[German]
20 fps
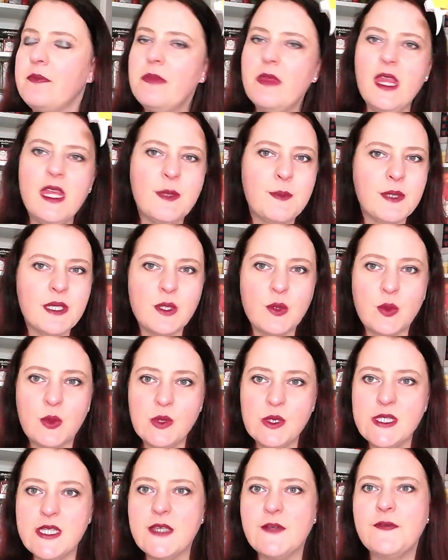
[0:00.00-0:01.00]
Ich bin ein
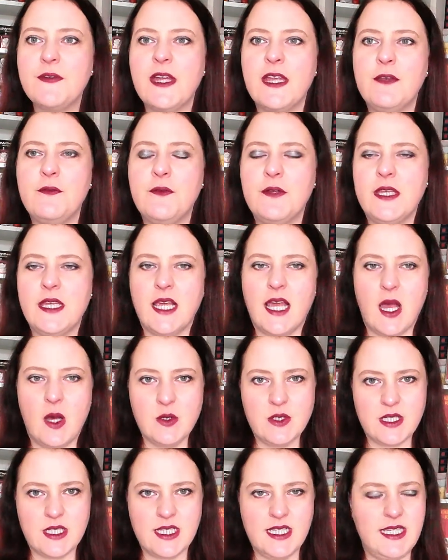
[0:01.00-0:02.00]
großer Fan von den
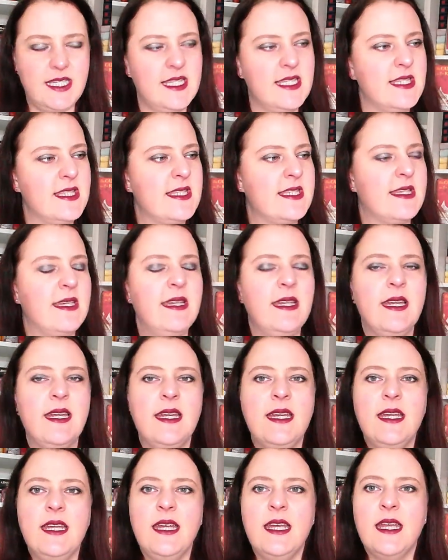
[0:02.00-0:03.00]
Counter Cleans
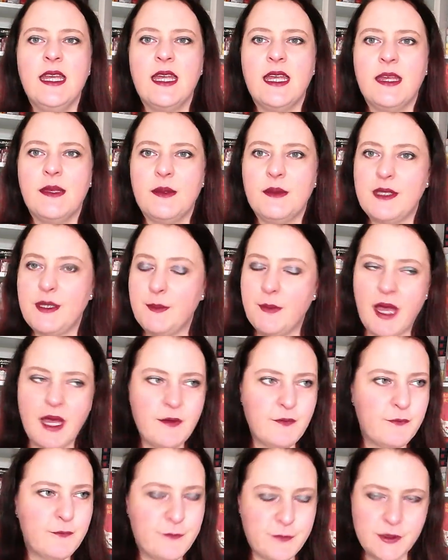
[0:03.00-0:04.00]
die
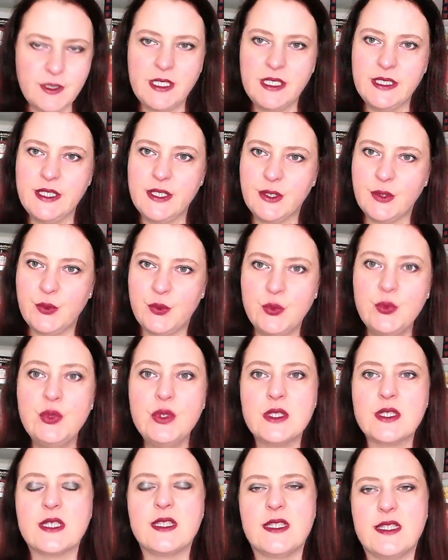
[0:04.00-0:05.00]
machen wirklich
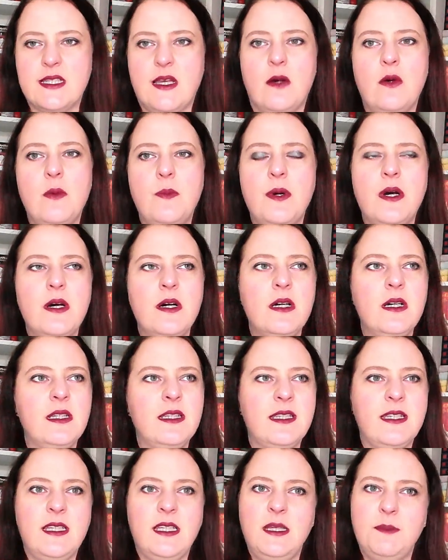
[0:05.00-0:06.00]
gut sauber,
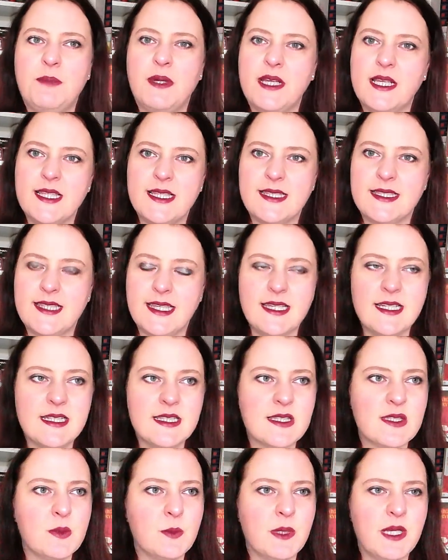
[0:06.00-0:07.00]
die bringen Dinge
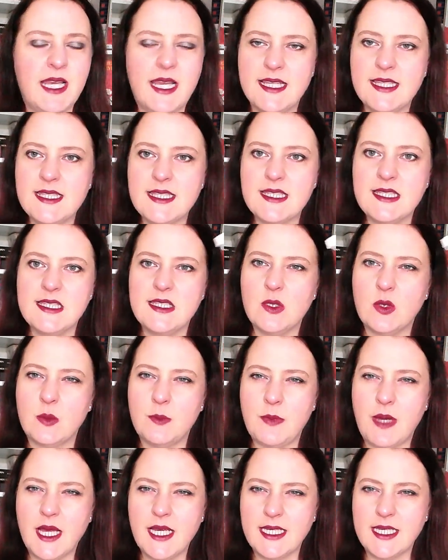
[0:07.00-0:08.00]
zum Glänzen und
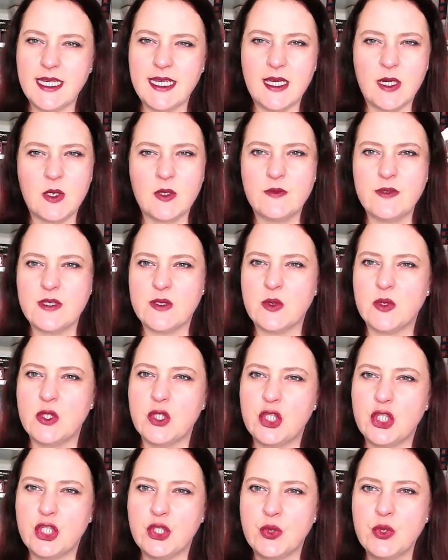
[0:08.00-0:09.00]
machen da ja irgendwie so eine
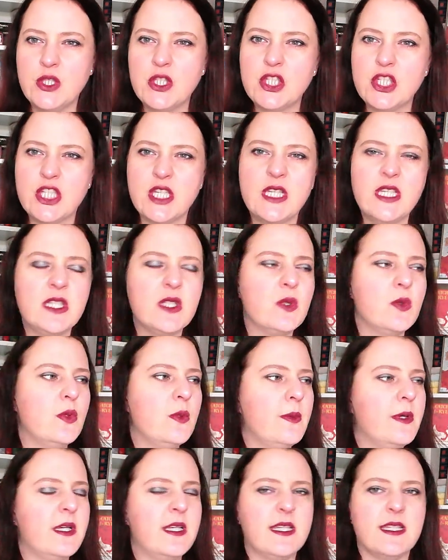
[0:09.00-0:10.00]
Schutzschicht
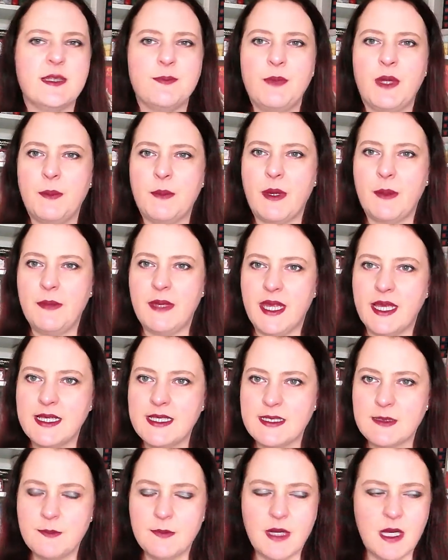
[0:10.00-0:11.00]
drüber, dass man beim
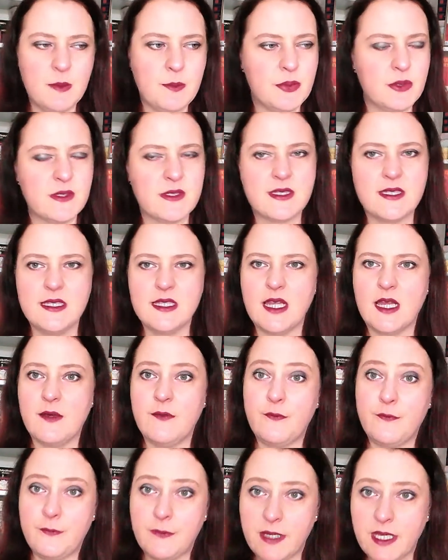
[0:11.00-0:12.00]
nächsten Mal putzen
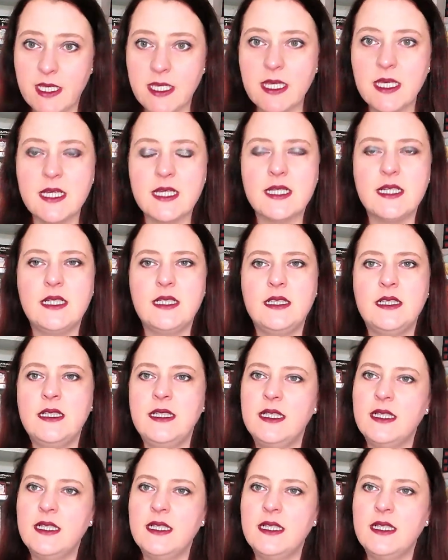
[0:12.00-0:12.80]
dann weniger